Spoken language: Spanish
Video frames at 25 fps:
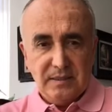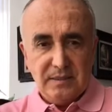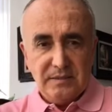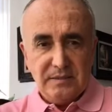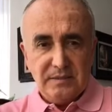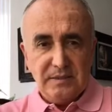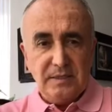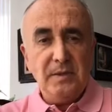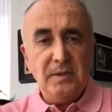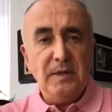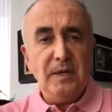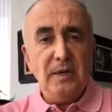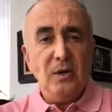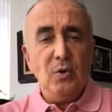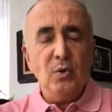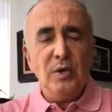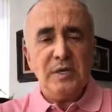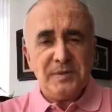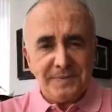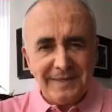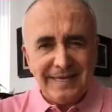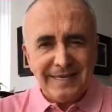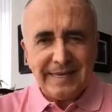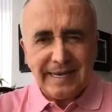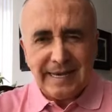Si
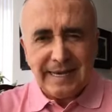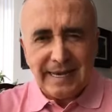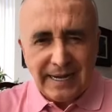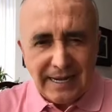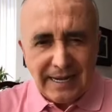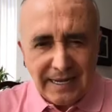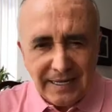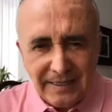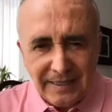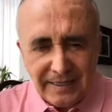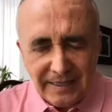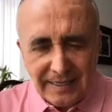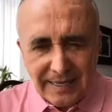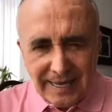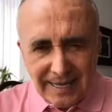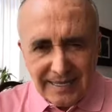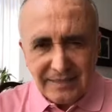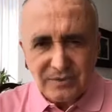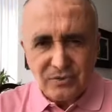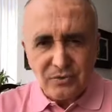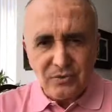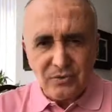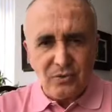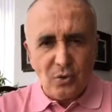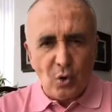Luis Videgaray,
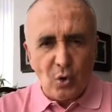caso,